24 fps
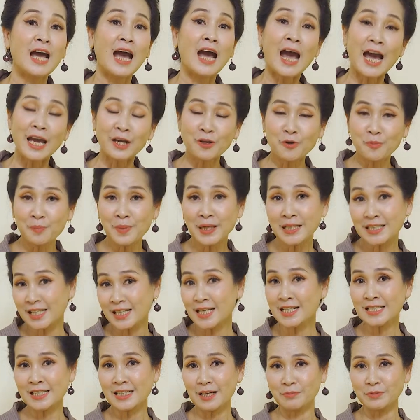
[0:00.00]
ai cũng biết
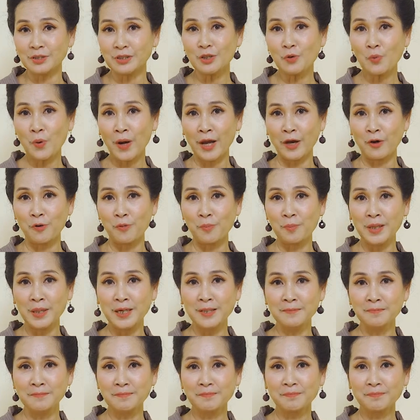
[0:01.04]
trân trọng sức khỏe của mình